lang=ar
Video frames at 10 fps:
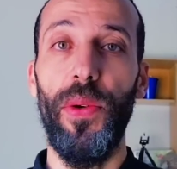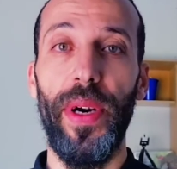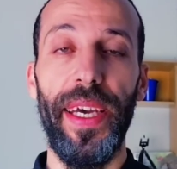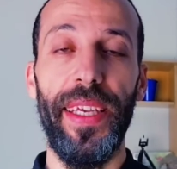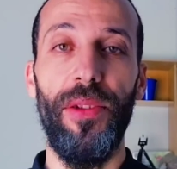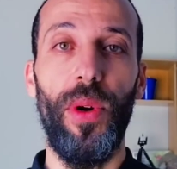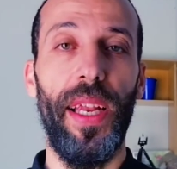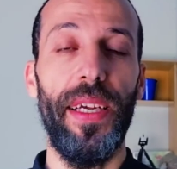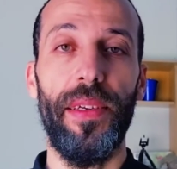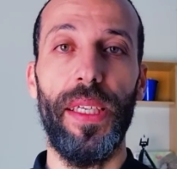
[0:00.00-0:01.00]

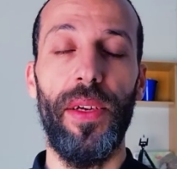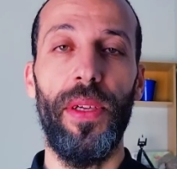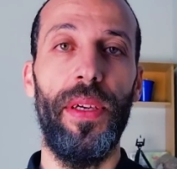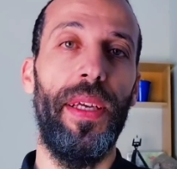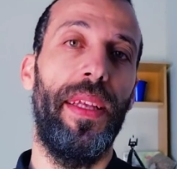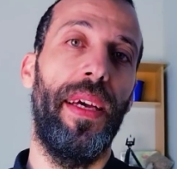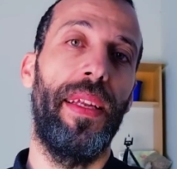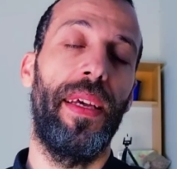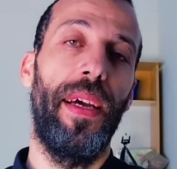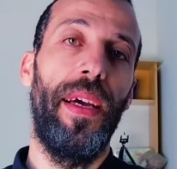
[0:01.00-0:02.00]
فوائدها لا تحصى
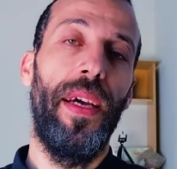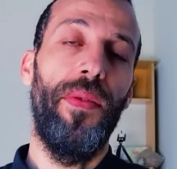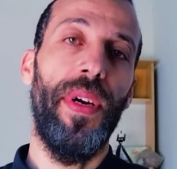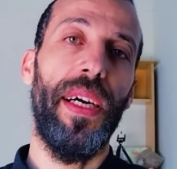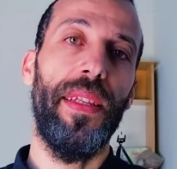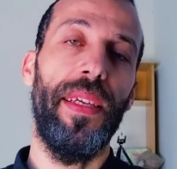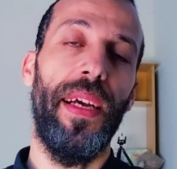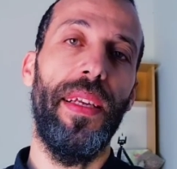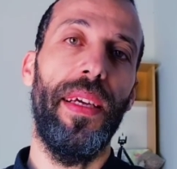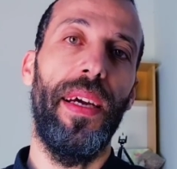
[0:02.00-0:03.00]
تعدادي فقط
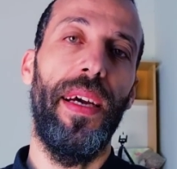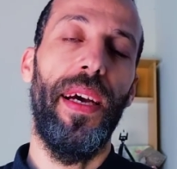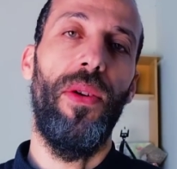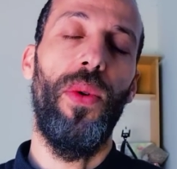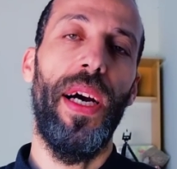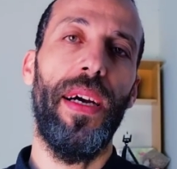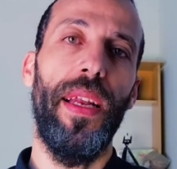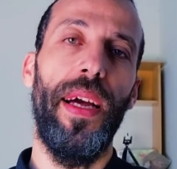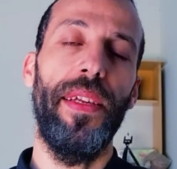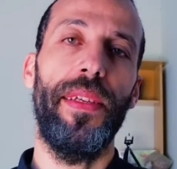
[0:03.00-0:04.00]
يعني آه، هو
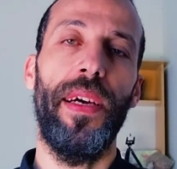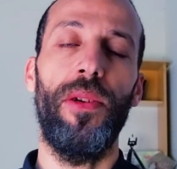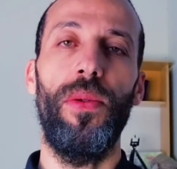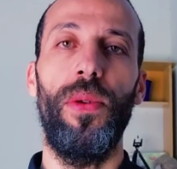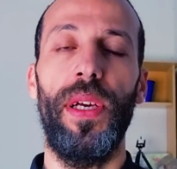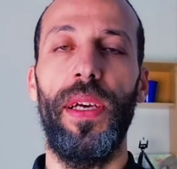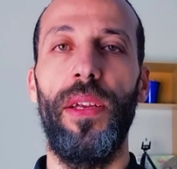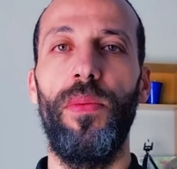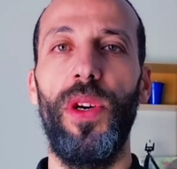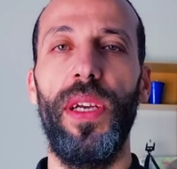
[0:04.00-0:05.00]
أقل عدد سأقول لك
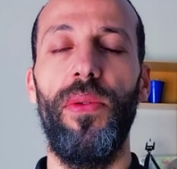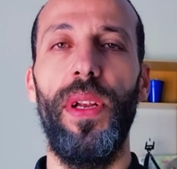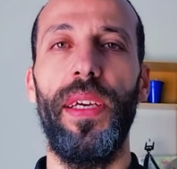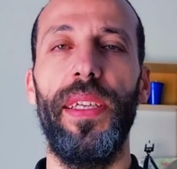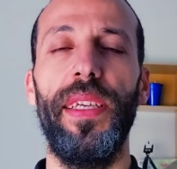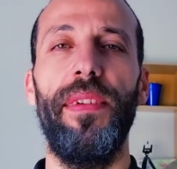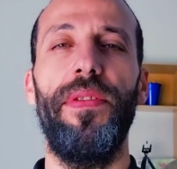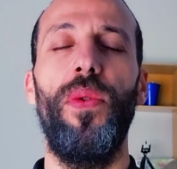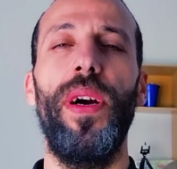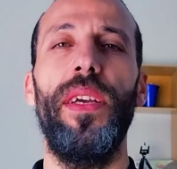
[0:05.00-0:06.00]
اليوم ولكن هي
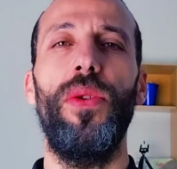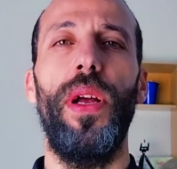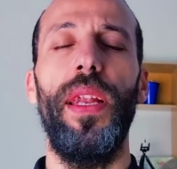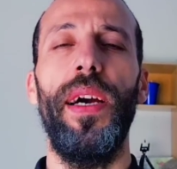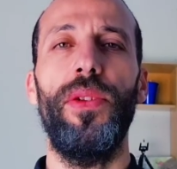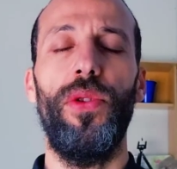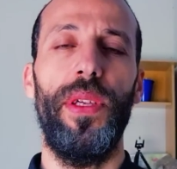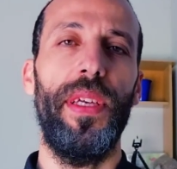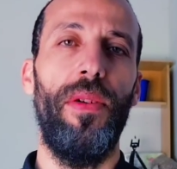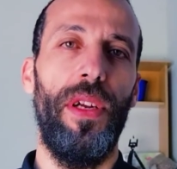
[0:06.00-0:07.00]
فوائدها لا
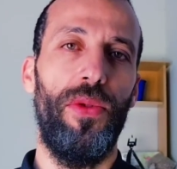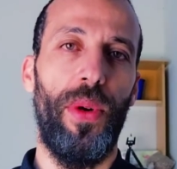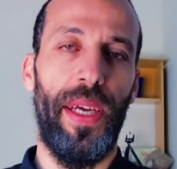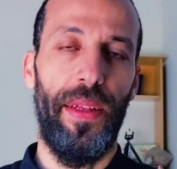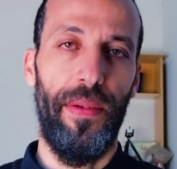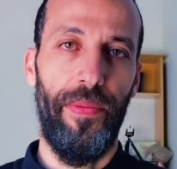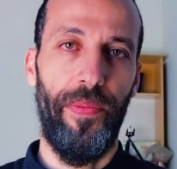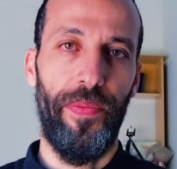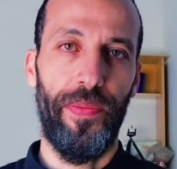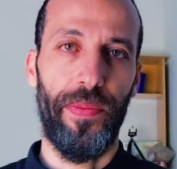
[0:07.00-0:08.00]
تحصى ولا تعد
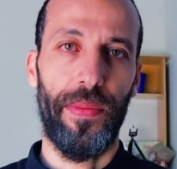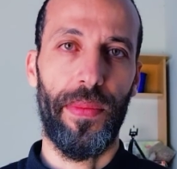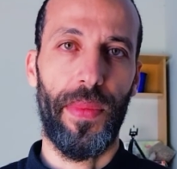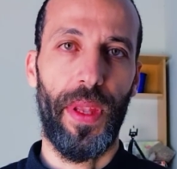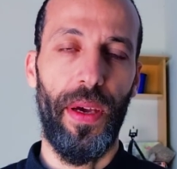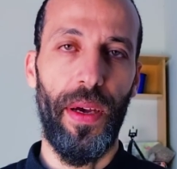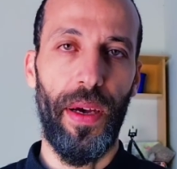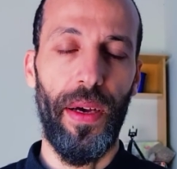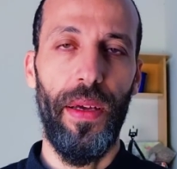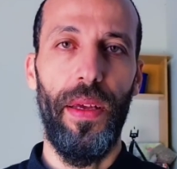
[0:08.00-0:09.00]

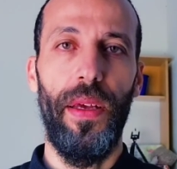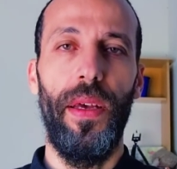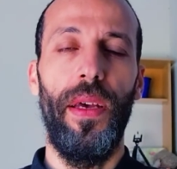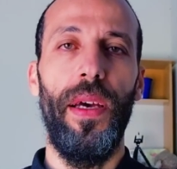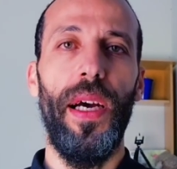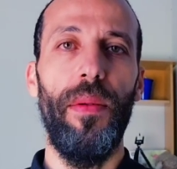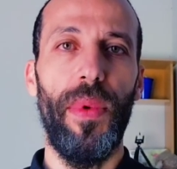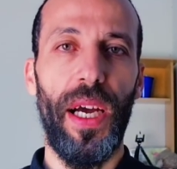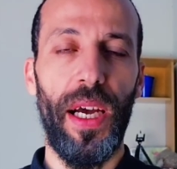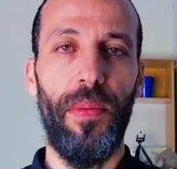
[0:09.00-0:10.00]
ها
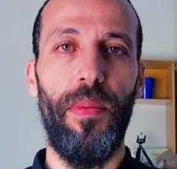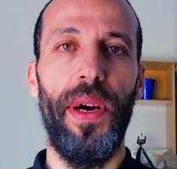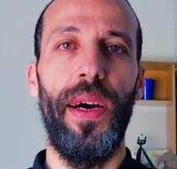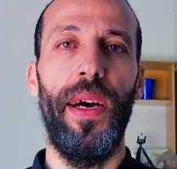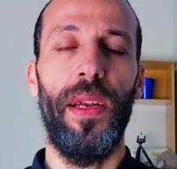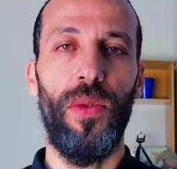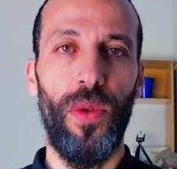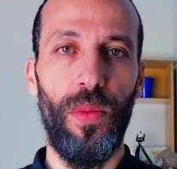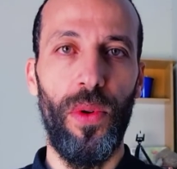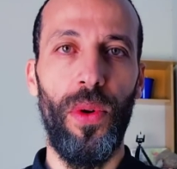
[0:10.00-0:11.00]
المحبة
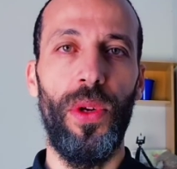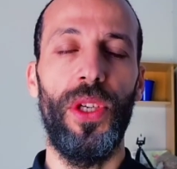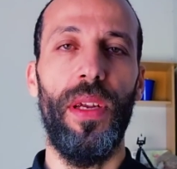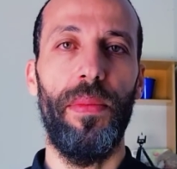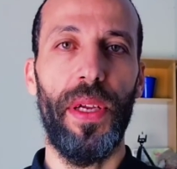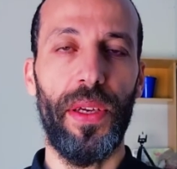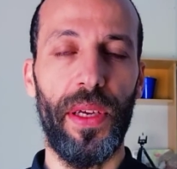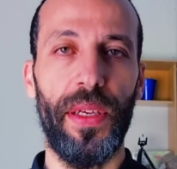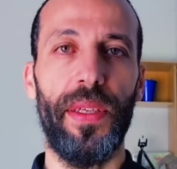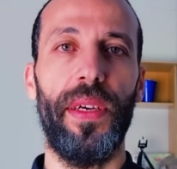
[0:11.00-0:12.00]
القبول جلب
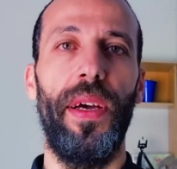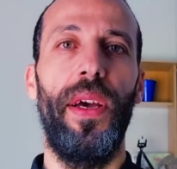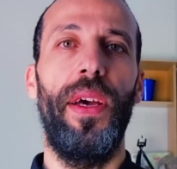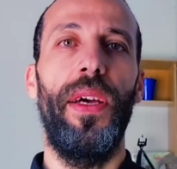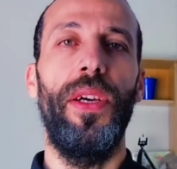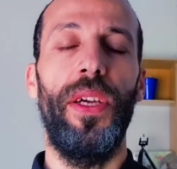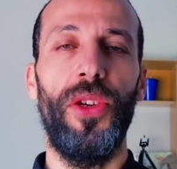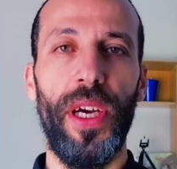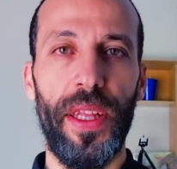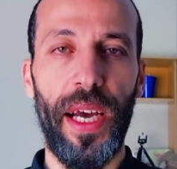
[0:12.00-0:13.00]
الرزق
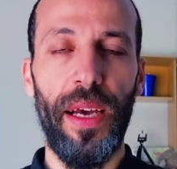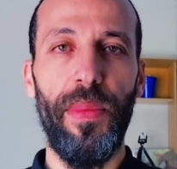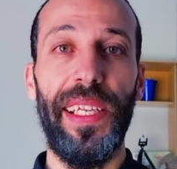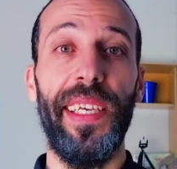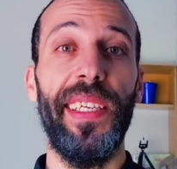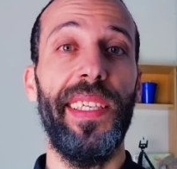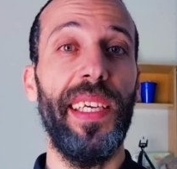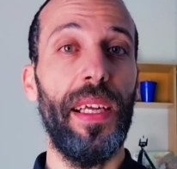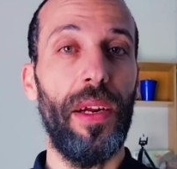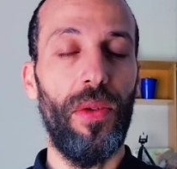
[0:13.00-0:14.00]
إيجاد عمل
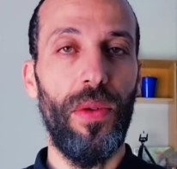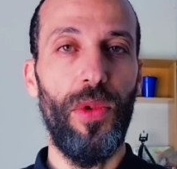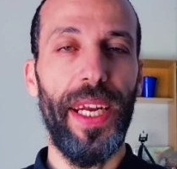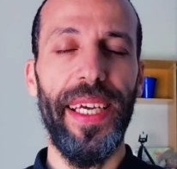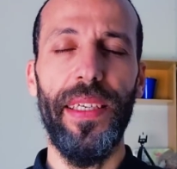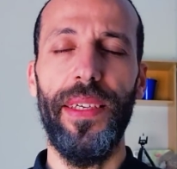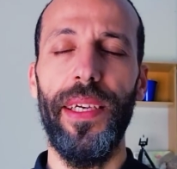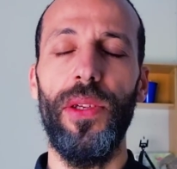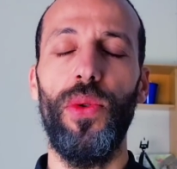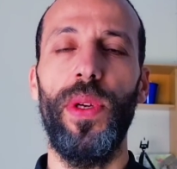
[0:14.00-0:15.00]
تيسير الأمور أي
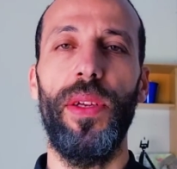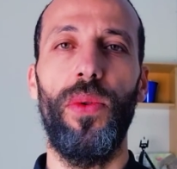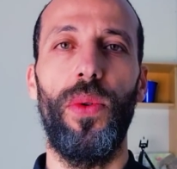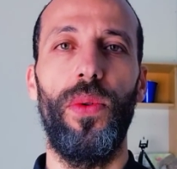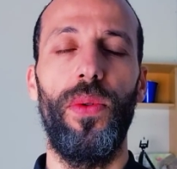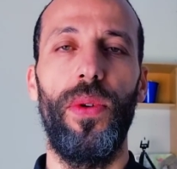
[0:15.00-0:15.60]
شيء تريده